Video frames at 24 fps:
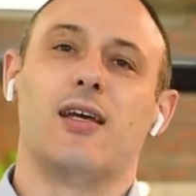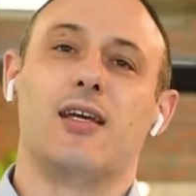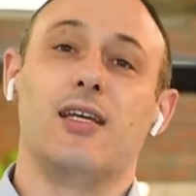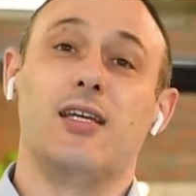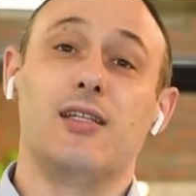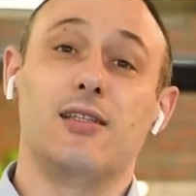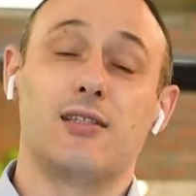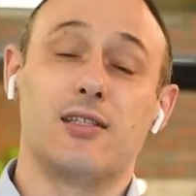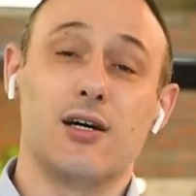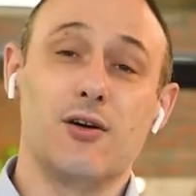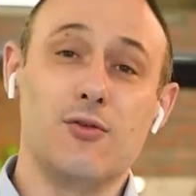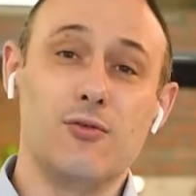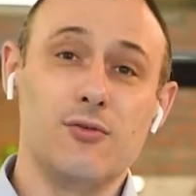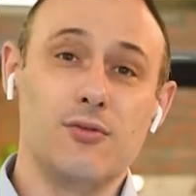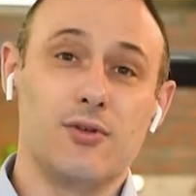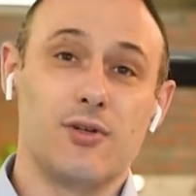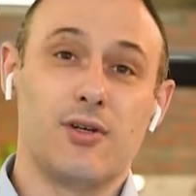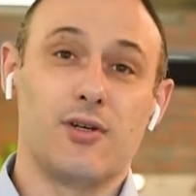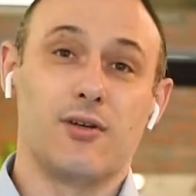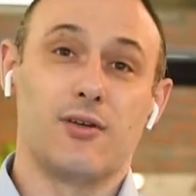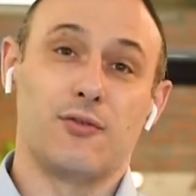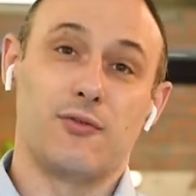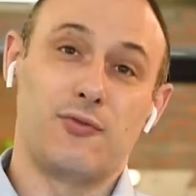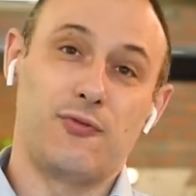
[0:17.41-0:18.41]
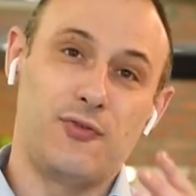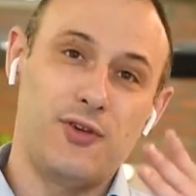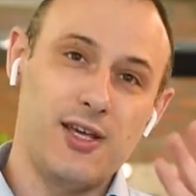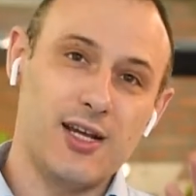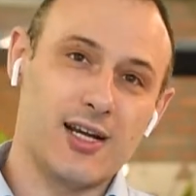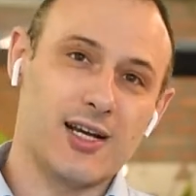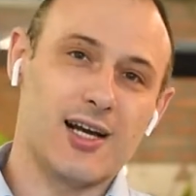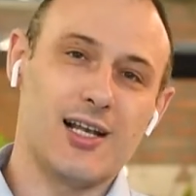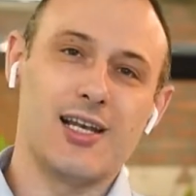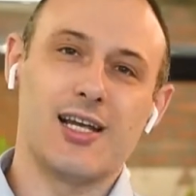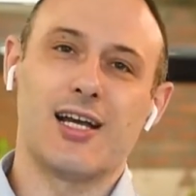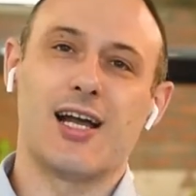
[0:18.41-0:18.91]
Então,
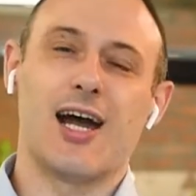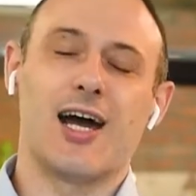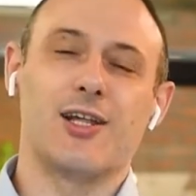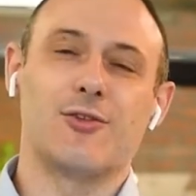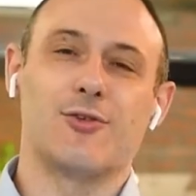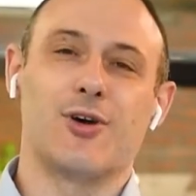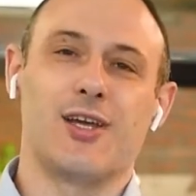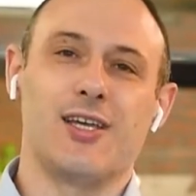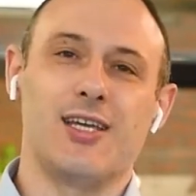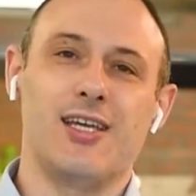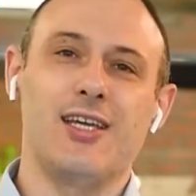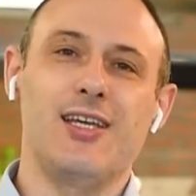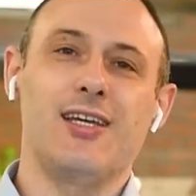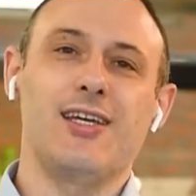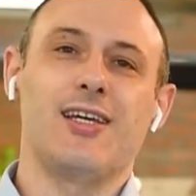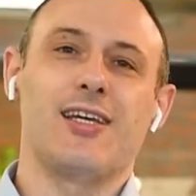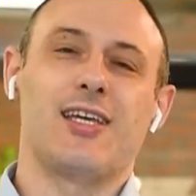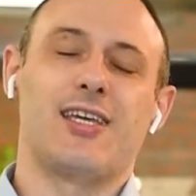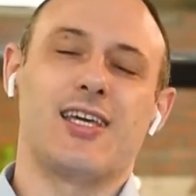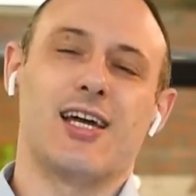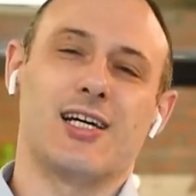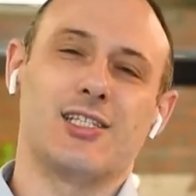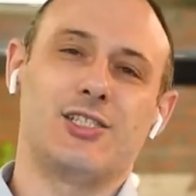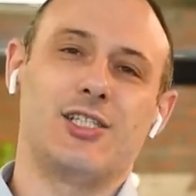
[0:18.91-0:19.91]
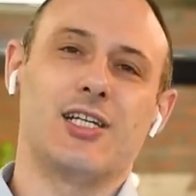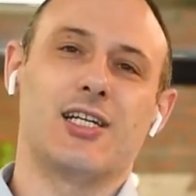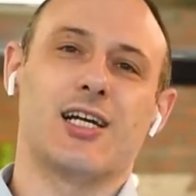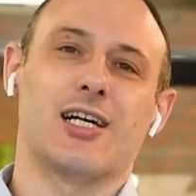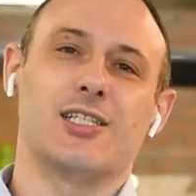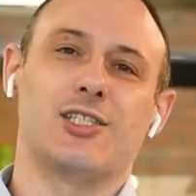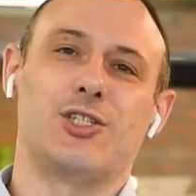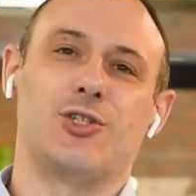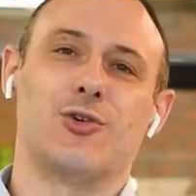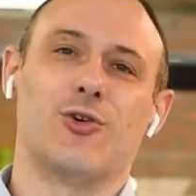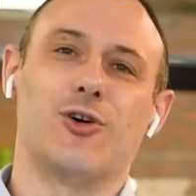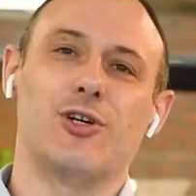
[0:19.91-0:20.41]
fica ligado aí que a
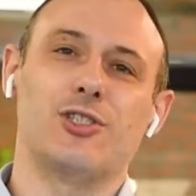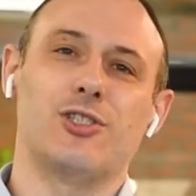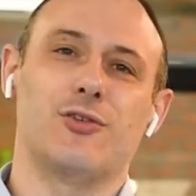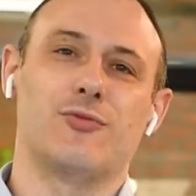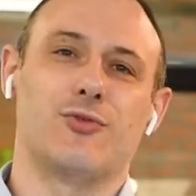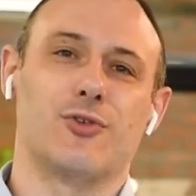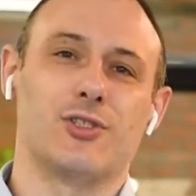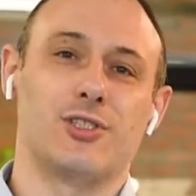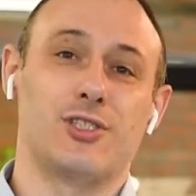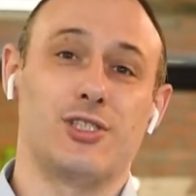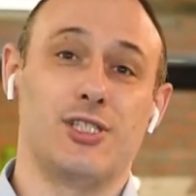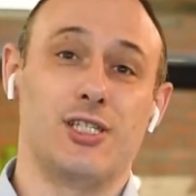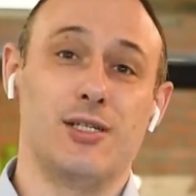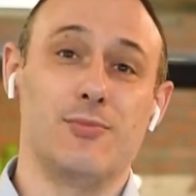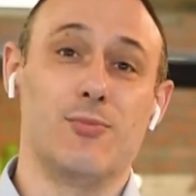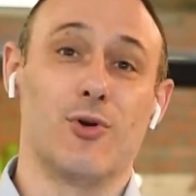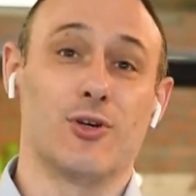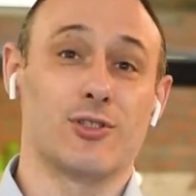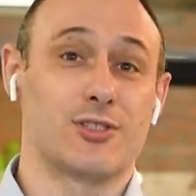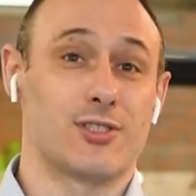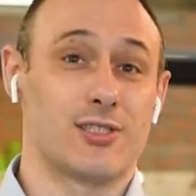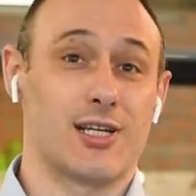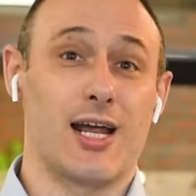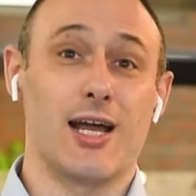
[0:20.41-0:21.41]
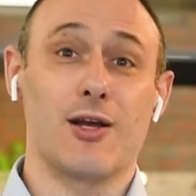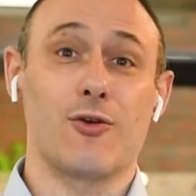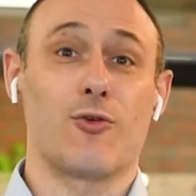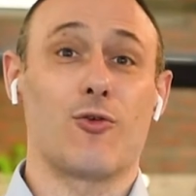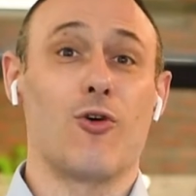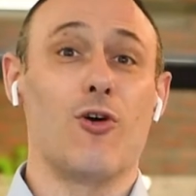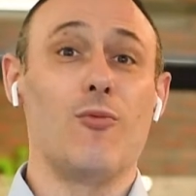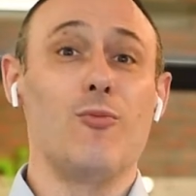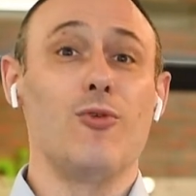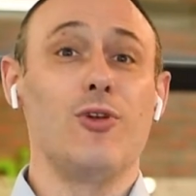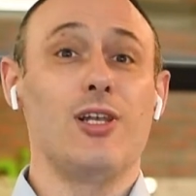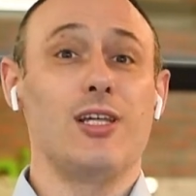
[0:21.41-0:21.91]
dica de hoje eu vou te mostrar
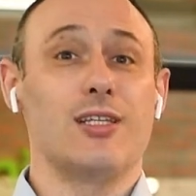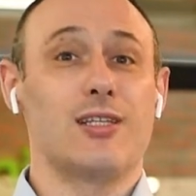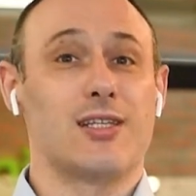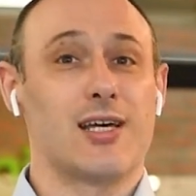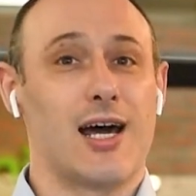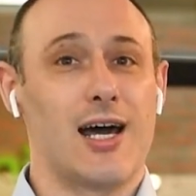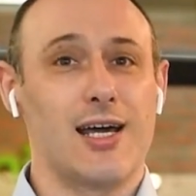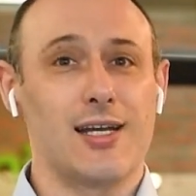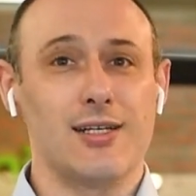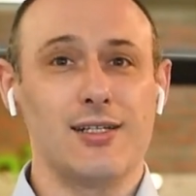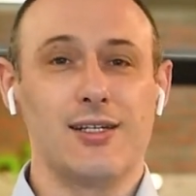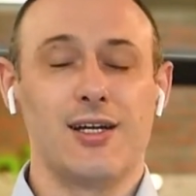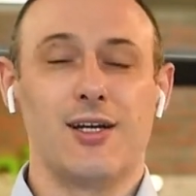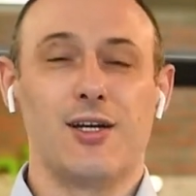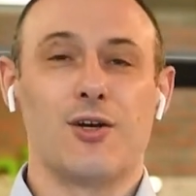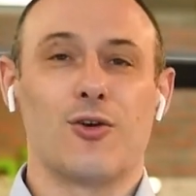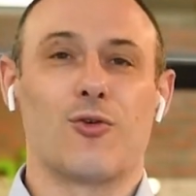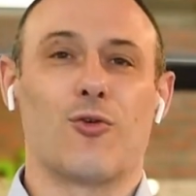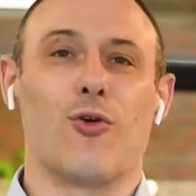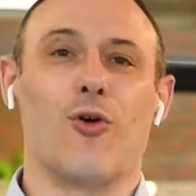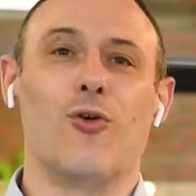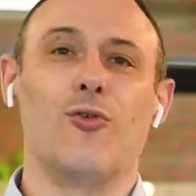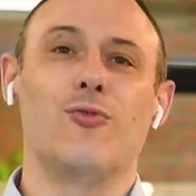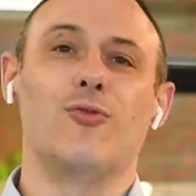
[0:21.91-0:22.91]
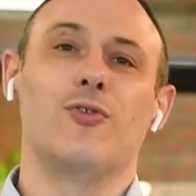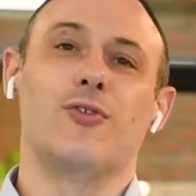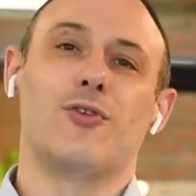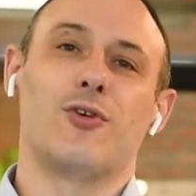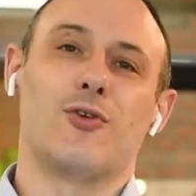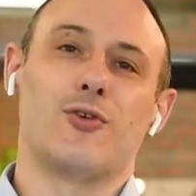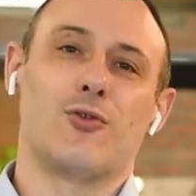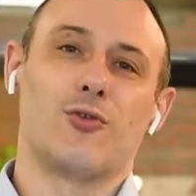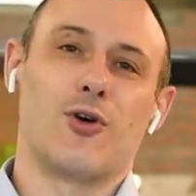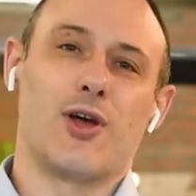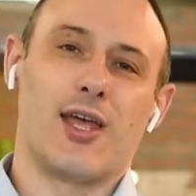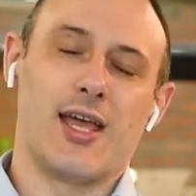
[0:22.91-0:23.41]
como lidar com
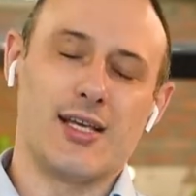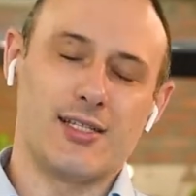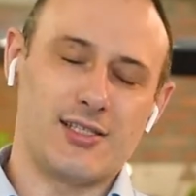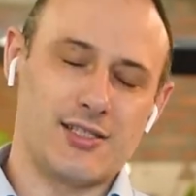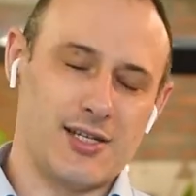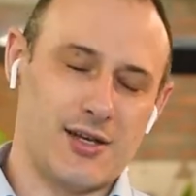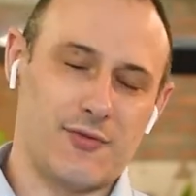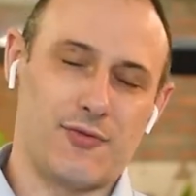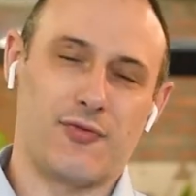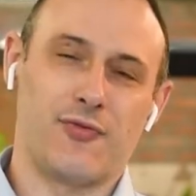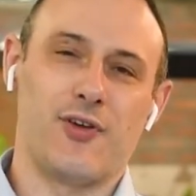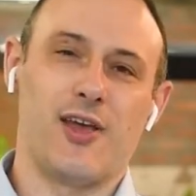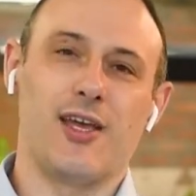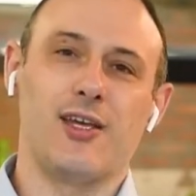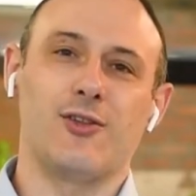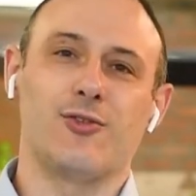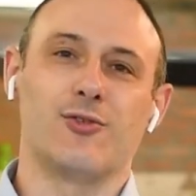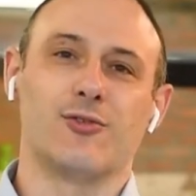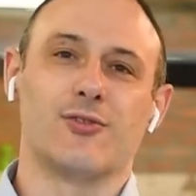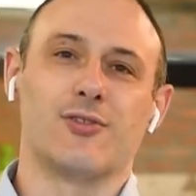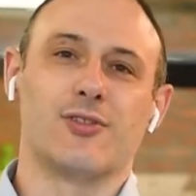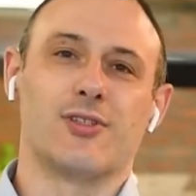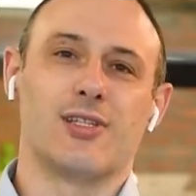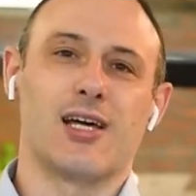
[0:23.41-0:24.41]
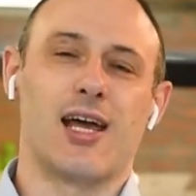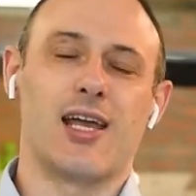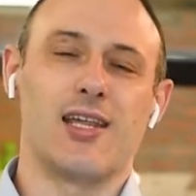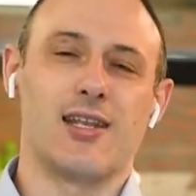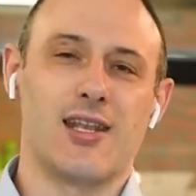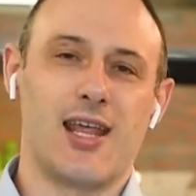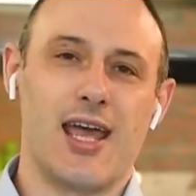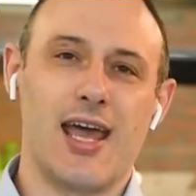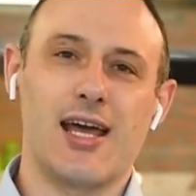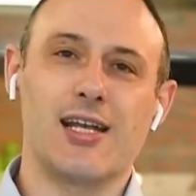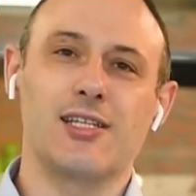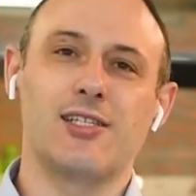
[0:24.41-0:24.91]
esse efeito da
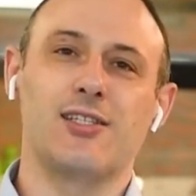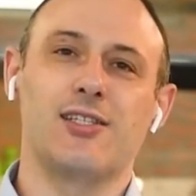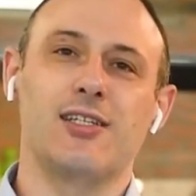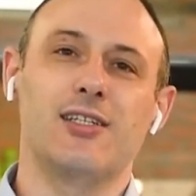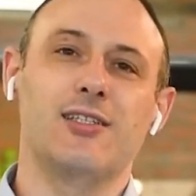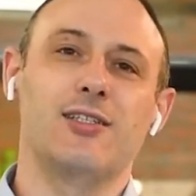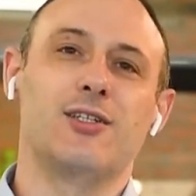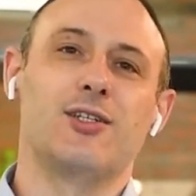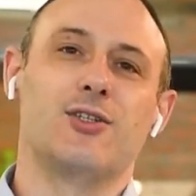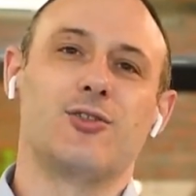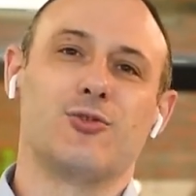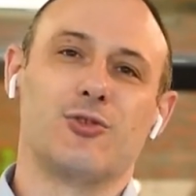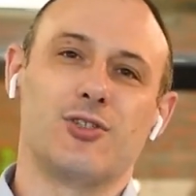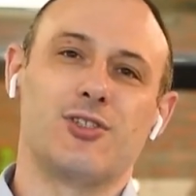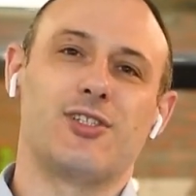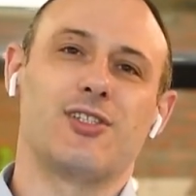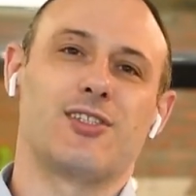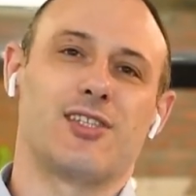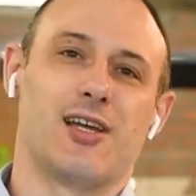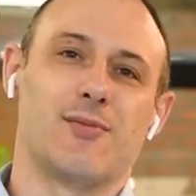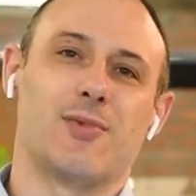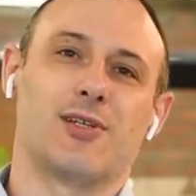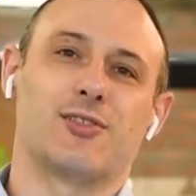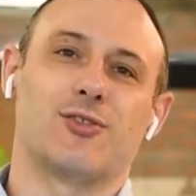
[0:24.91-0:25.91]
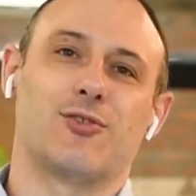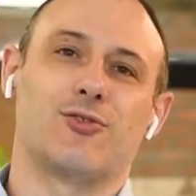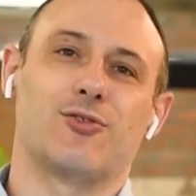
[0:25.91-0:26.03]
inércia nos sistemas